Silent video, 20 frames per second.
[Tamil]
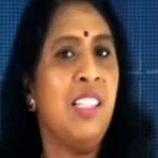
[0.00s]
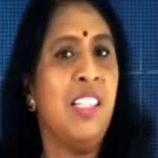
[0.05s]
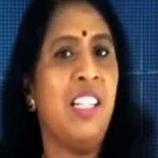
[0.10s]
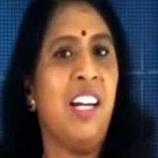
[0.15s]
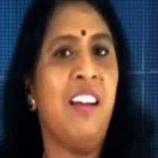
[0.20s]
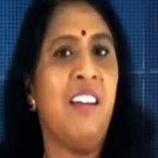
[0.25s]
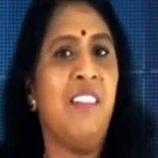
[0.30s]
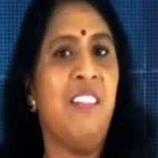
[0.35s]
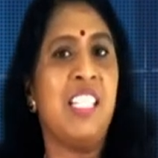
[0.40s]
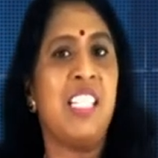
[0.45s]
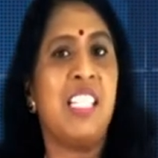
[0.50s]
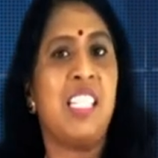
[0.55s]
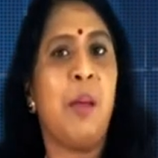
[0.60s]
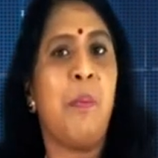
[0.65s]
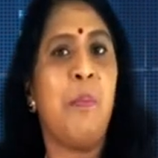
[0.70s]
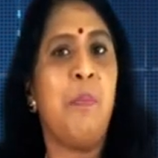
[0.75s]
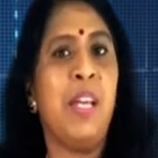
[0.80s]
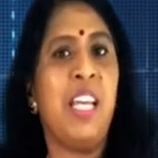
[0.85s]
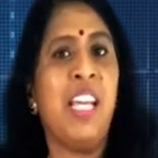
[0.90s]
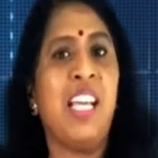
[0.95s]
தடவை
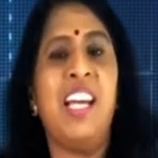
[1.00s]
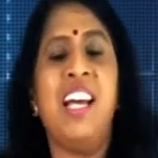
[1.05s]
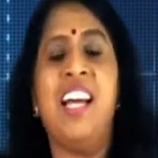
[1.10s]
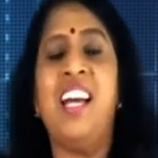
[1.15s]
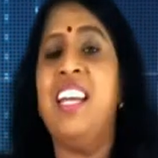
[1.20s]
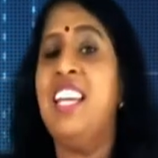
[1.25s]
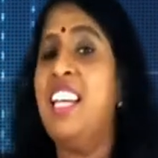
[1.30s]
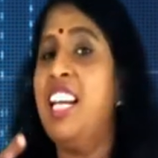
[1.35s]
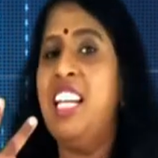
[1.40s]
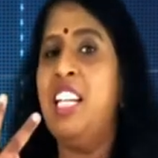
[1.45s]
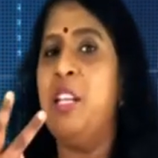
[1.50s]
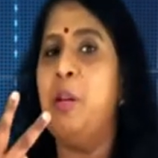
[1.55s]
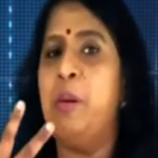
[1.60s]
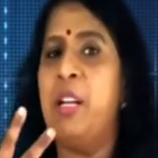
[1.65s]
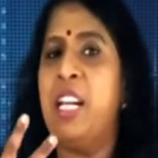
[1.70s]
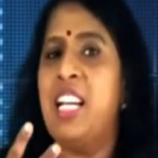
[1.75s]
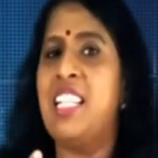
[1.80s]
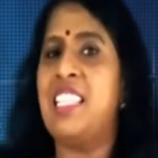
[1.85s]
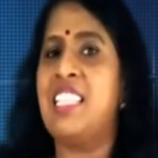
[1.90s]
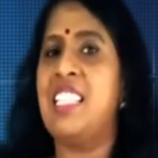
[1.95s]
ஸ்கிப்பிங் இரண்டு
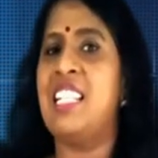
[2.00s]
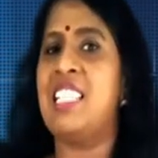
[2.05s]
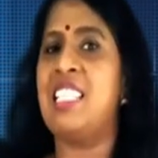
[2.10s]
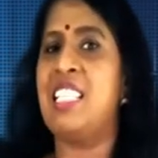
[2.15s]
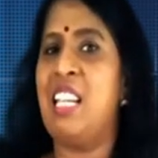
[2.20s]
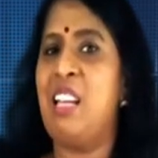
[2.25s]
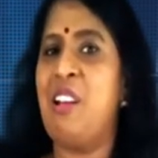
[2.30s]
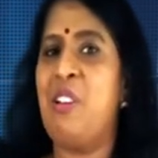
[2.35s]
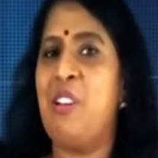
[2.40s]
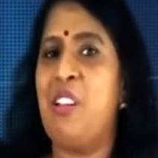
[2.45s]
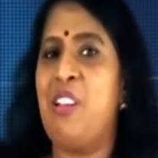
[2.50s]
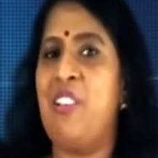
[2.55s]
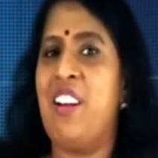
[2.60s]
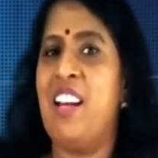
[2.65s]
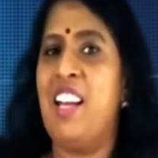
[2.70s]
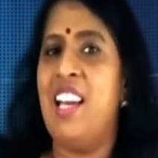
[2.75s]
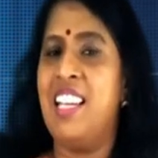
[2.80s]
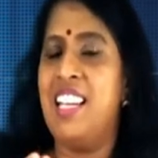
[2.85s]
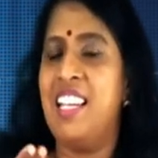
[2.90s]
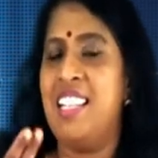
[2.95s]
நிமிடத்துக்கு
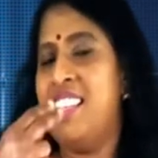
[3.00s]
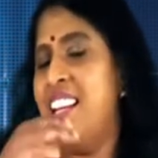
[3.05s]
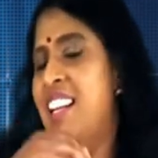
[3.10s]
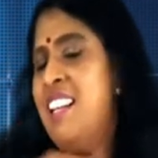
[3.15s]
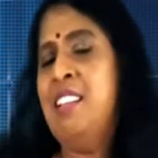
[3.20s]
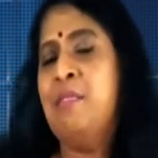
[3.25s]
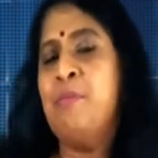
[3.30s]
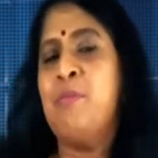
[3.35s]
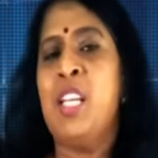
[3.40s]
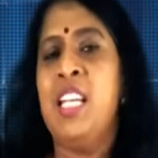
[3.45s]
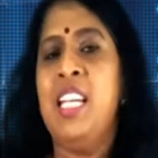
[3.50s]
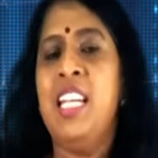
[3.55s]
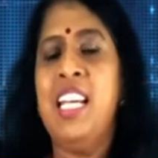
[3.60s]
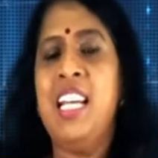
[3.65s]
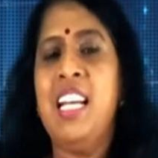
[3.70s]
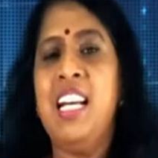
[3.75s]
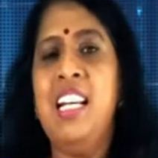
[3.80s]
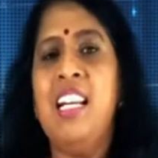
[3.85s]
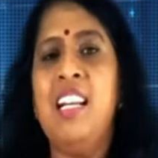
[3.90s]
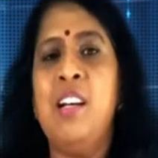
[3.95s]
செய்யக்கூடியவர்களாக இருந்தால்
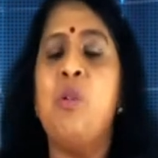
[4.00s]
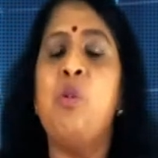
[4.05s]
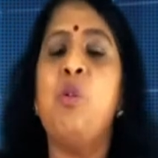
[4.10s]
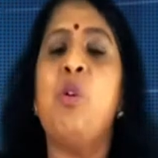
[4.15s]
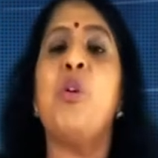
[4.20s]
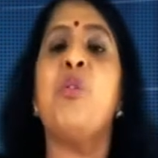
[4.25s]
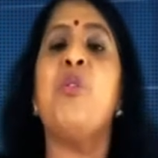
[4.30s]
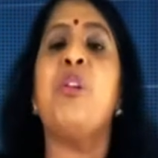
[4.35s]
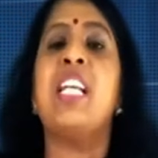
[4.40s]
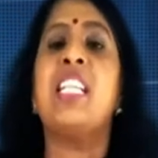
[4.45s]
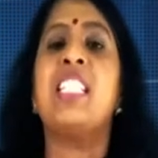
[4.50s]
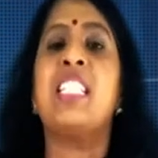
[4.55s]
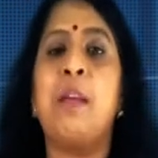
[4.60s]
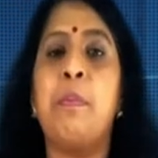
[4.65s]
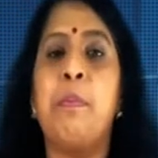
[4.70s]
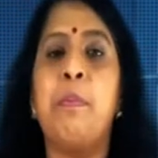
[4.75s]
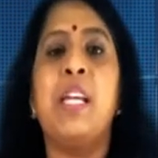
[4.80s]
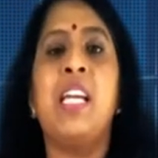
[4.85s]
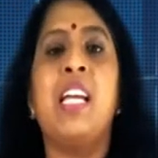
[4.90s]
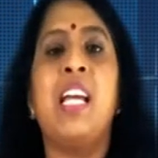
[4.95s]
நீங்கள் உங்களுடைய
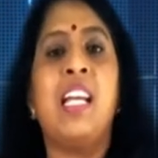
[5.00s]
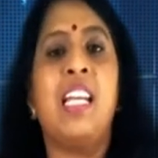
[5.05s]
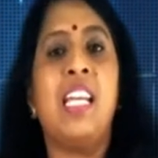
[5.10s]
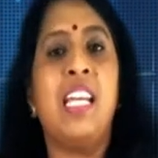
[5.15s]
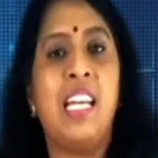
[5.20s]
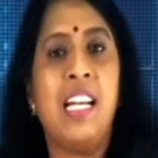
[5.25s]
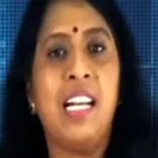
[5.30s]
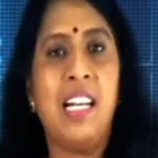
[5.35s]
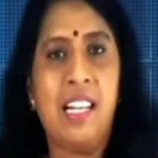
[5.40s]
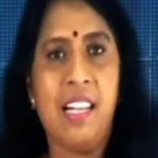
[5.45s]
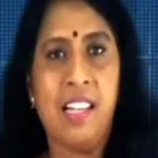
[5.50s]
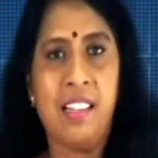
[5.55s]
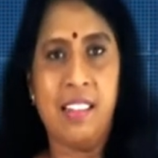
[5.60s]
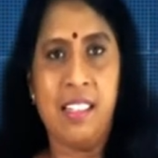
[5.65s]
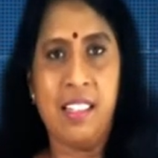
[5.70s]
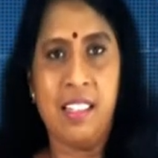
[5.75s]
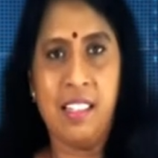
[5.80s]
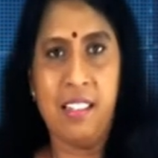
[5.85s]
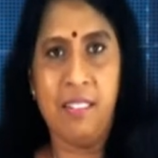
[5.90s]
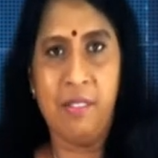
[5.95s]
ஸ்கிப்பிங்கை நீங்கள்
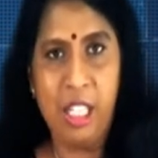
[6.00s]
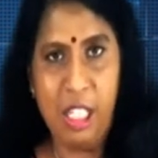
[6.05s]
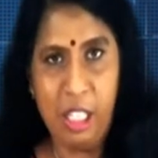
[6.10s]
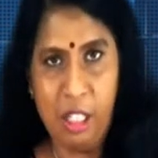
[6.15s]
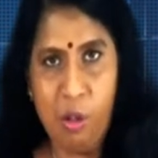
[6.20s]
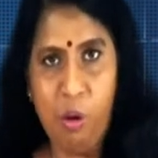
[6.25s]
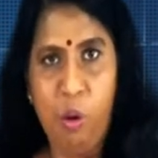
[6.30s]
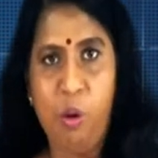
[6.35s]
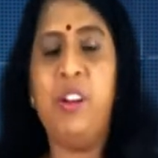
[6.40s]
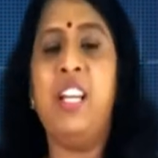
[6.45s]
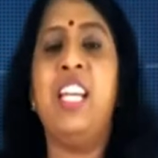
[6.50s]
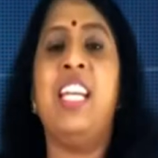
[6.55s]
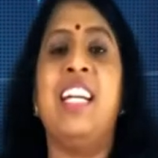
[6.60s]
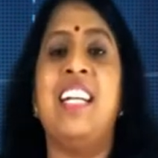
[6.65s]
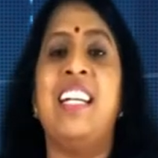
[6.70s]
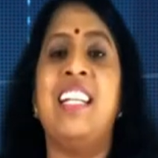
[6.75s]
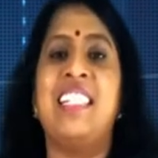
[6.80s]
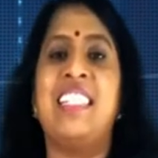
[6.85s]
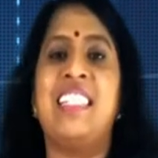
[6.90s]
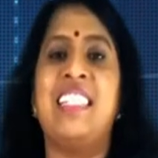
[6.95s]
அந்த வீடியோவை
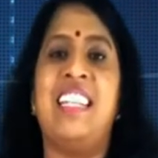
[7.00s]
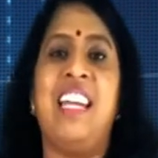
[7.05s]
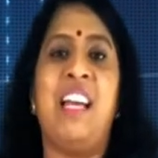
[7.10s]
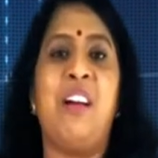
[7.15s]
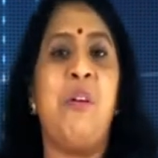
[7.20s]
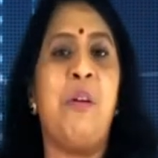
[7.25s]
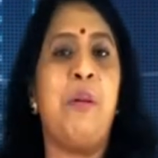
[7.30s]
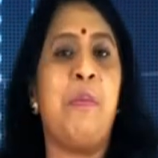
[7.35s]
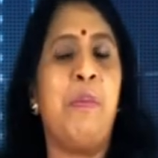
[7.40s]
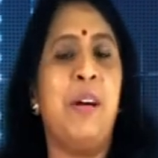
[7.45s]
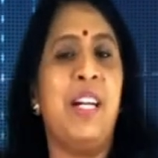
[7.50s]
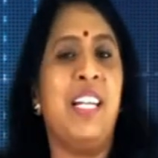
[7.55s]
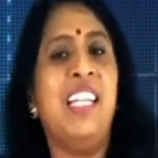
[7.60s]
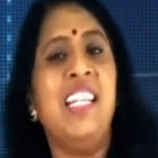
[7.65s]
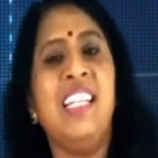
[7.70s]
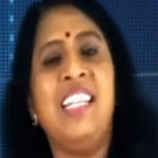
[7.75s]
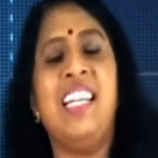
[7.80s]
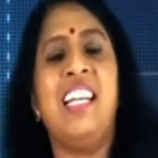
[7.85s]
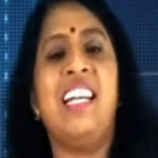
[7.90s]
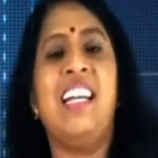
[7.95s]
எங்களுக்கு ரெக்கார்ட் பண்ணி
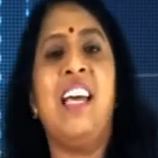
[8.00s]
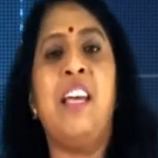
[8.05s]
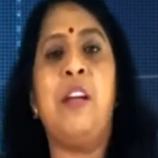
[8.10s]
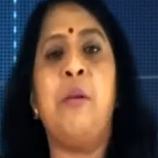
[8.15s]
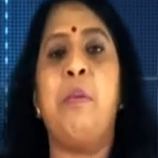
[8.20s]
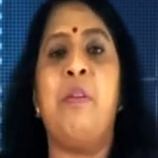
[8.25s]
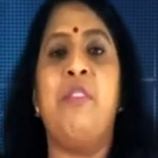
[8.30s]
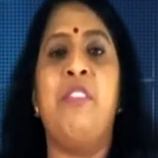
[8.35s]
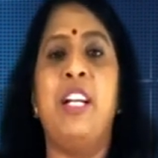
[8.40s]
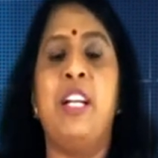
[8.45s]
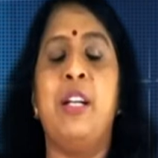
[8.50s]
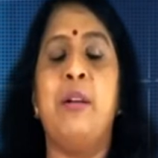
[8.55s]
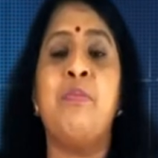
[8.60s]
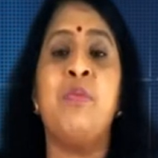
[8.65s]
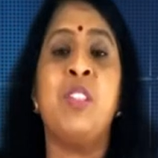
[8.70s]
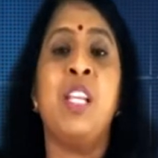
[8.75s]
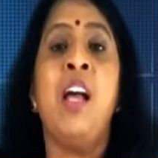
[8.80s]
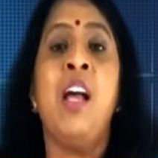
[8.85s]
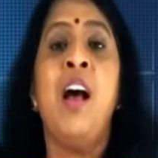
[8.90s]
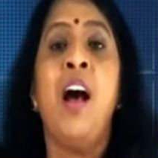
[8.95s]
நீங்கள் அனுப்ப வேண்டும்
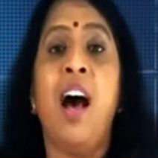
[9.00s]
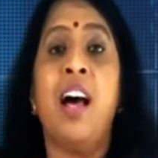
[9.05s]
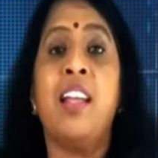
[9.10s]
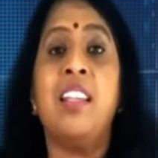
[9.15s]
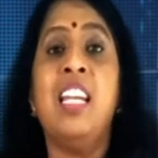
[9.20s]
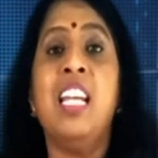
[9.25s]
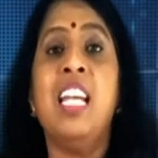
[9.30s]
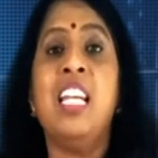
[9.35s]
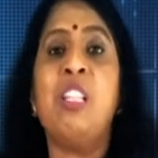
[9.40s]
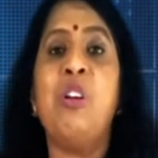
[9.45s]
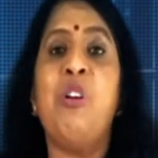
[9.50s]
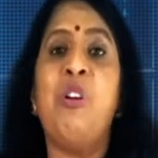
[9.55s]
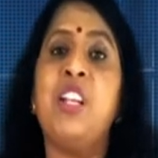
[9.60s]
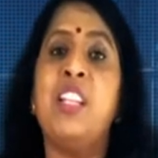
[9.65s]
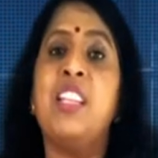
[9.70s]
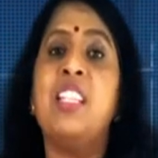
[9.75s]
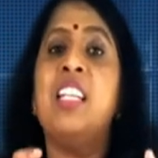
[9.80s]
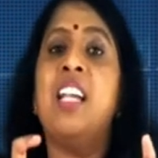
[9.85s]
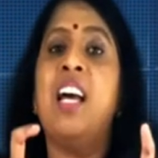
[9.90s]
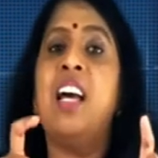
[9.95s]
அதனைத்
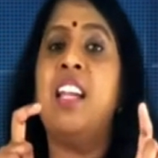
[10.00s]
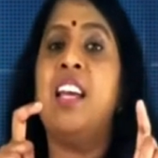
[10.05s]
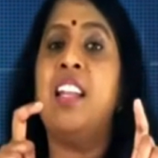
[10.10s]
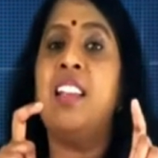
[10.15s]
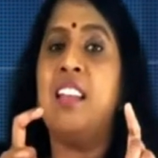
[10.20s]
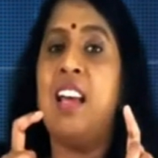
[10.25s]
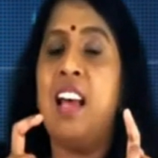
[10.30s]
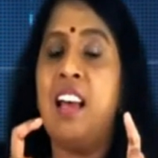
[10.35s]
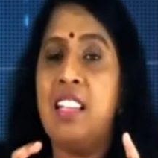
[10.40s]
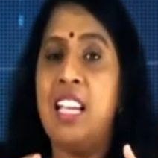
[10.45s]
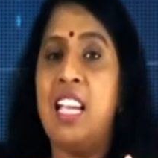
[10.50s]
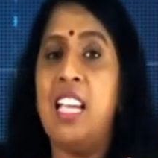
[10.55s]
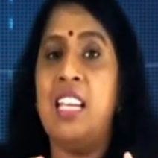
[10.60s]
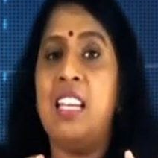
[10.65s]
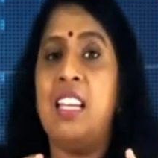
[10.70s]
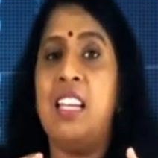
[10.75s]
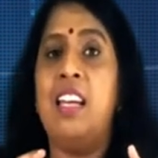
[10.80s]
தொடர்ந்து நான் அந்த அதை